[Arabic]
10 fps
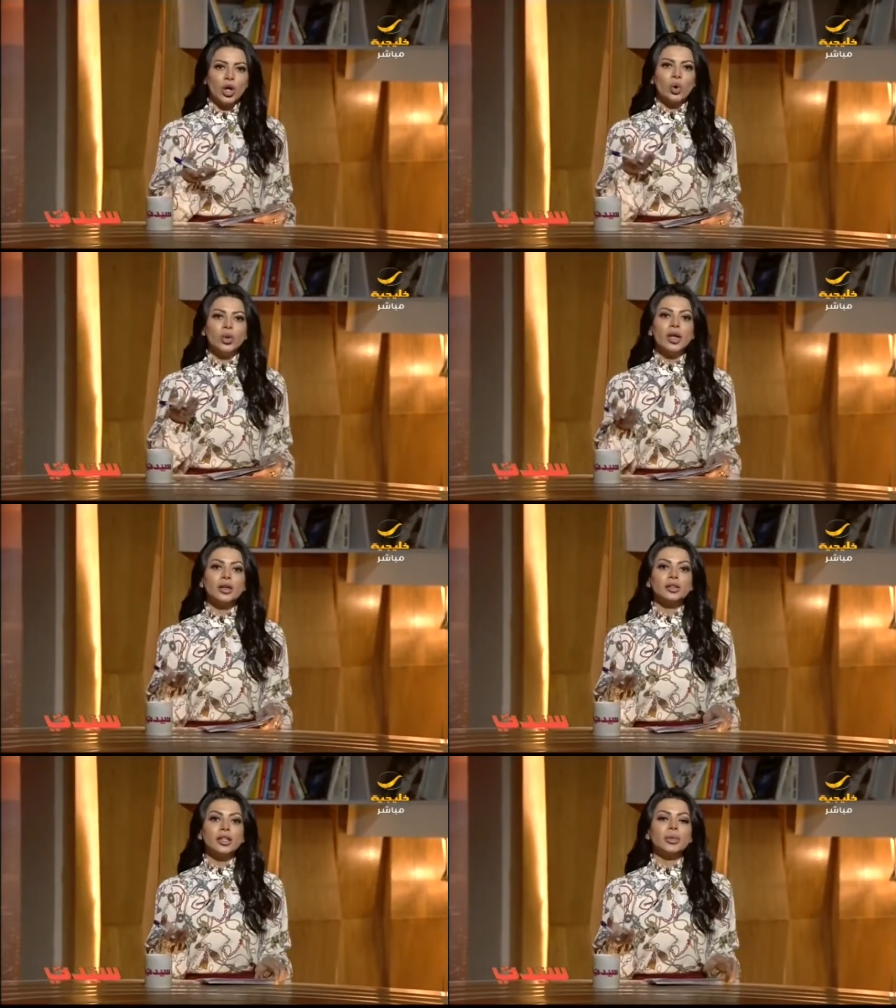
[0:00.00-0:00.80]
ولأن
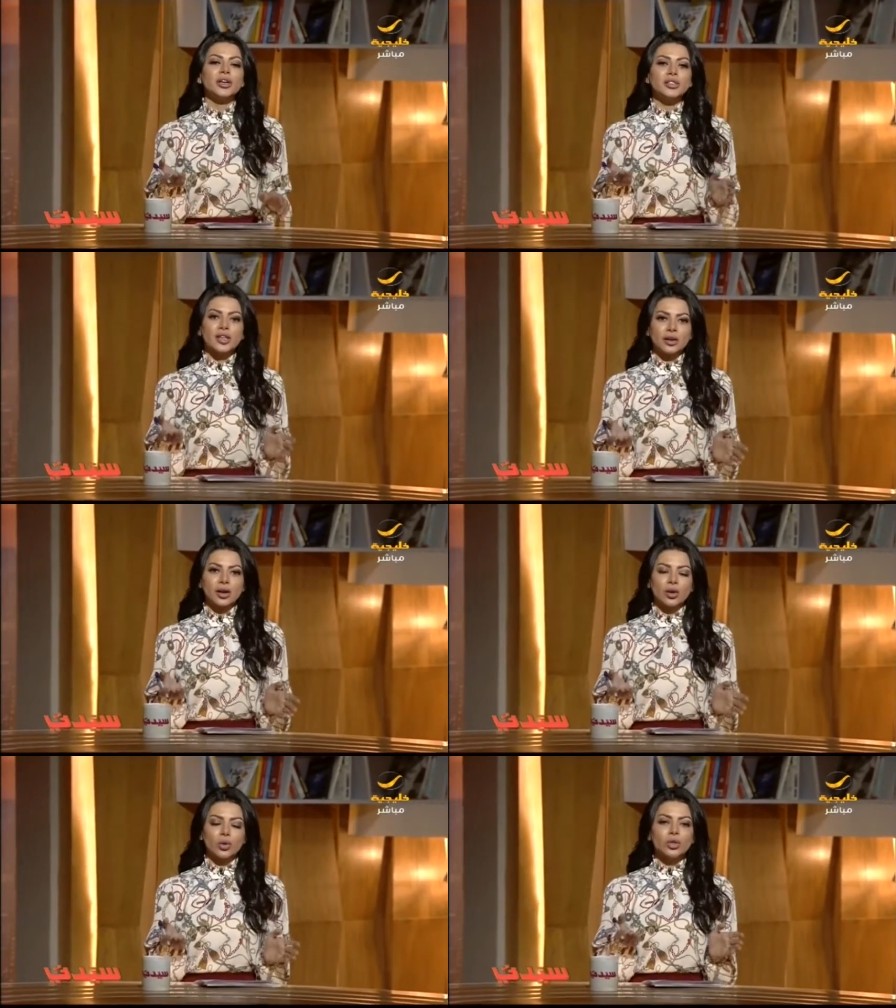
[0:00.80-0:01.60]
الطبع
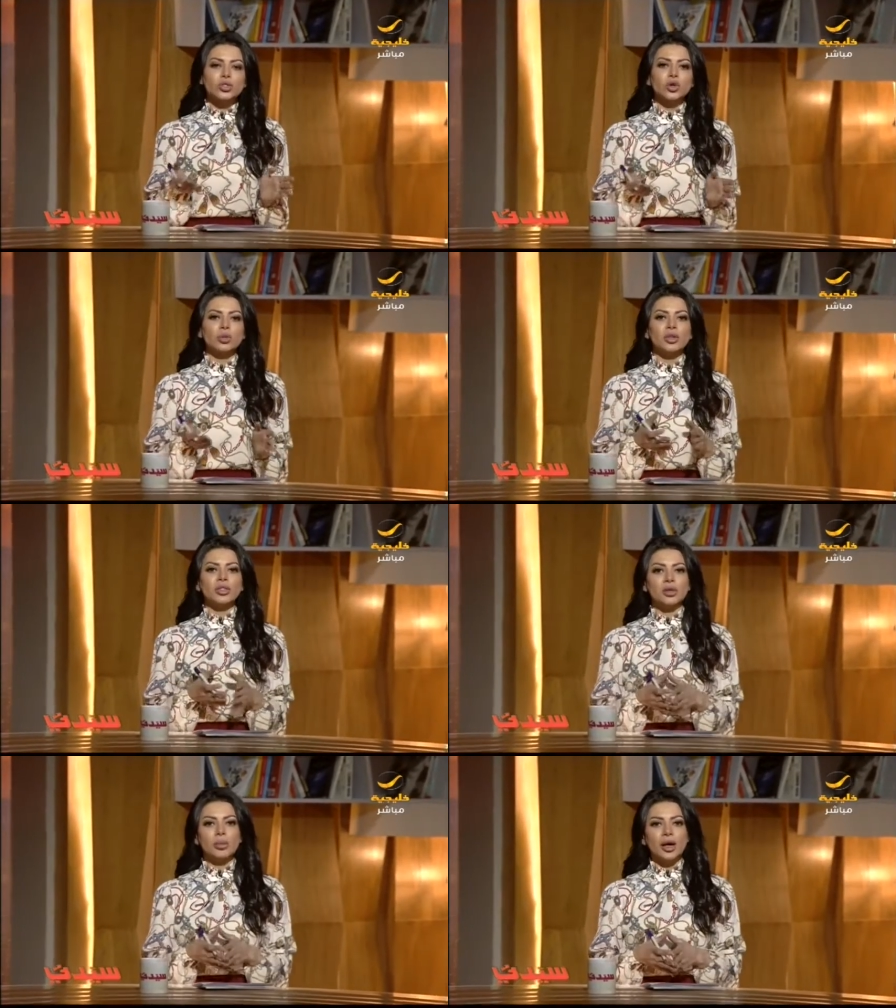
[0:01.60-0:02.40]
سراق ويسرق من
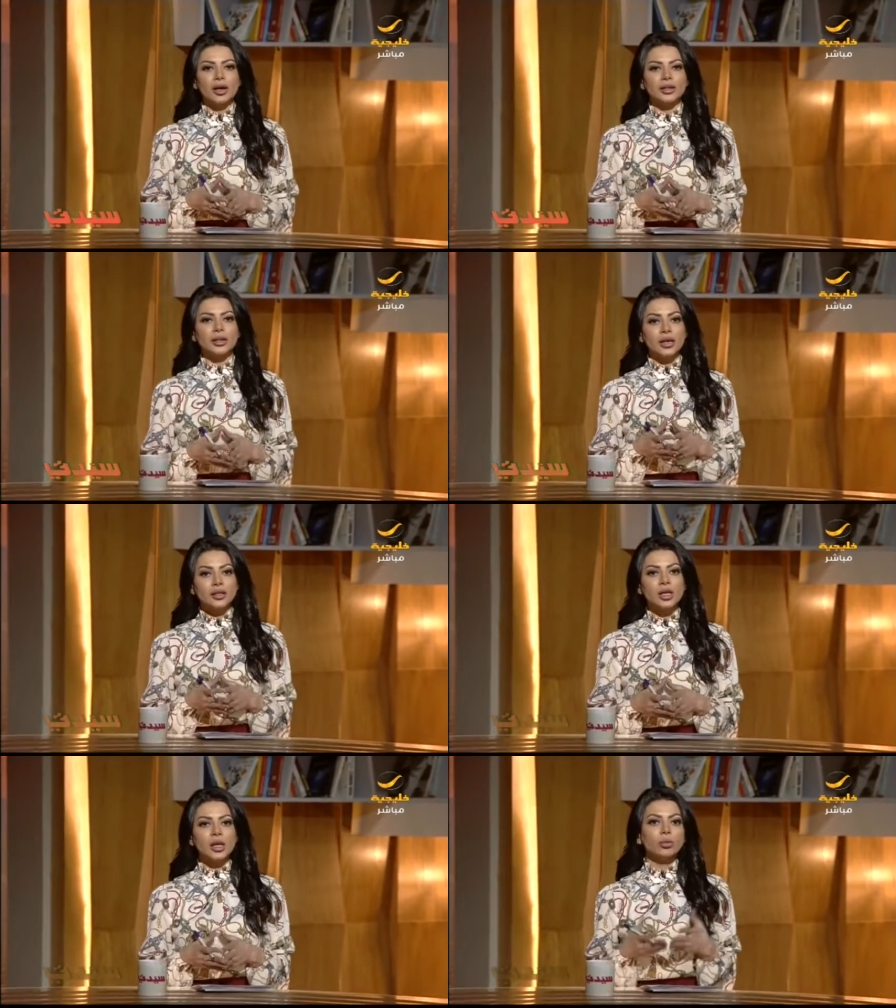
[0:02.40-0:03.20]
طباع الناس
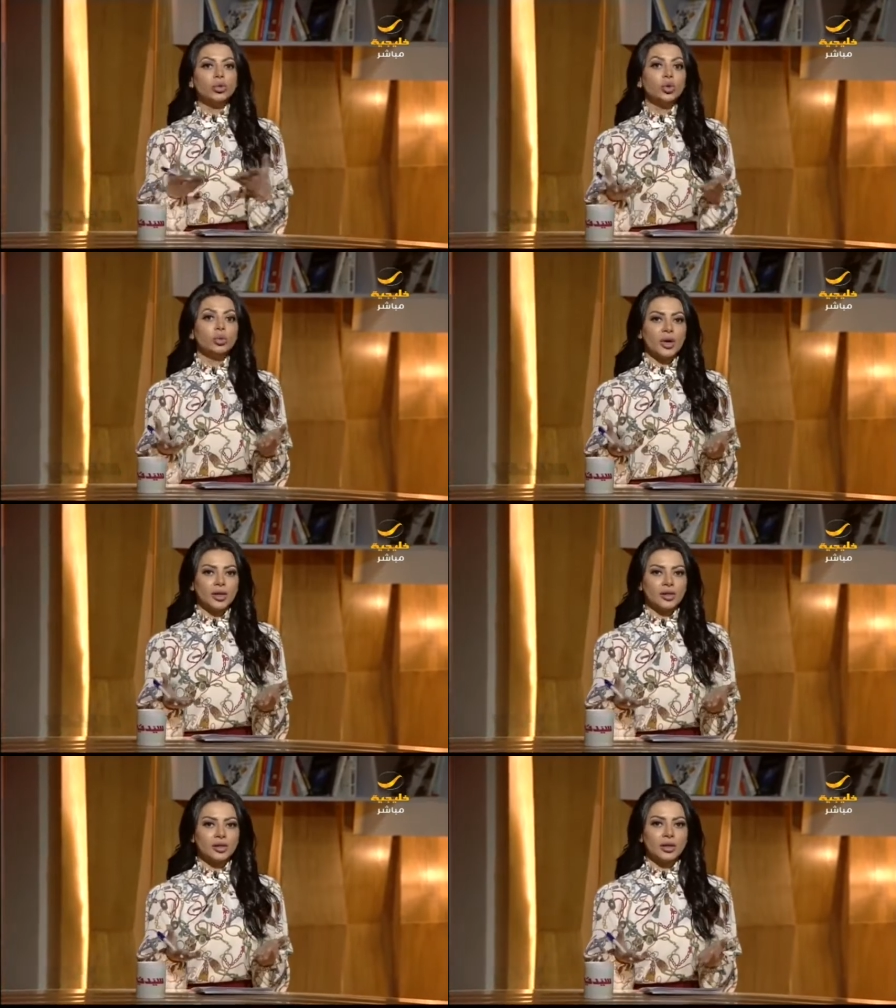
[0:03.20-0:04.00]
بدون ما
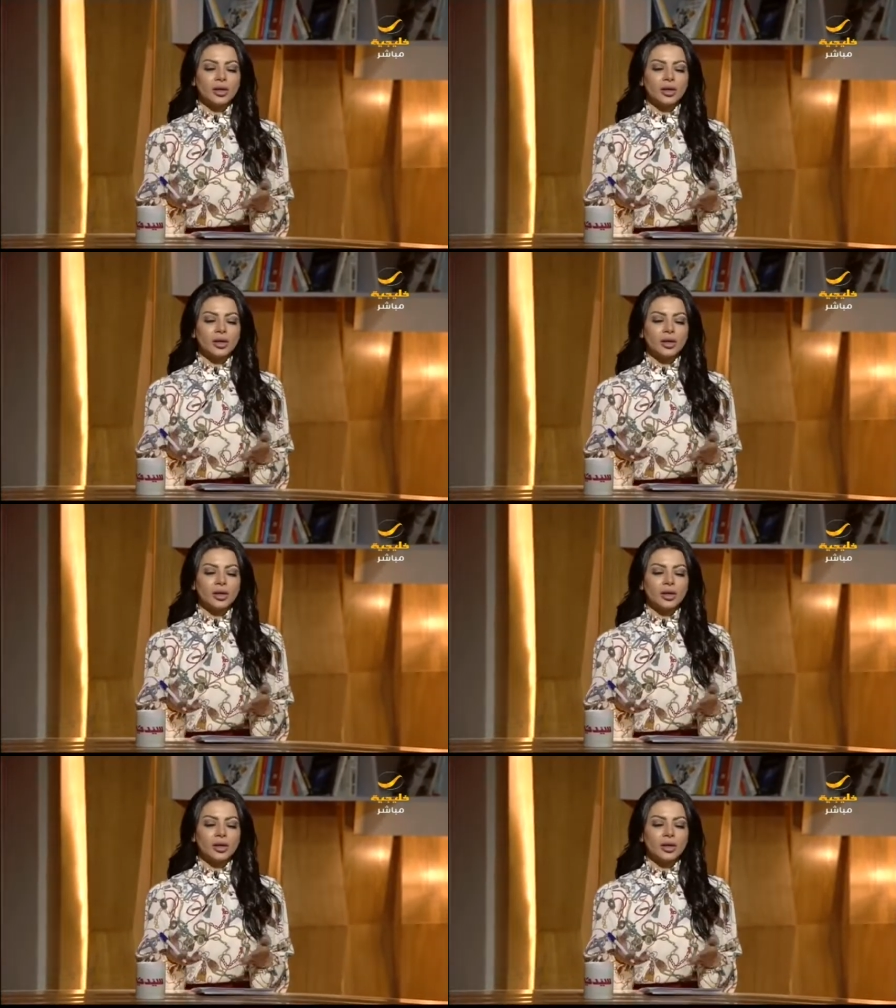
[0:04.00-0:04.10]
ندري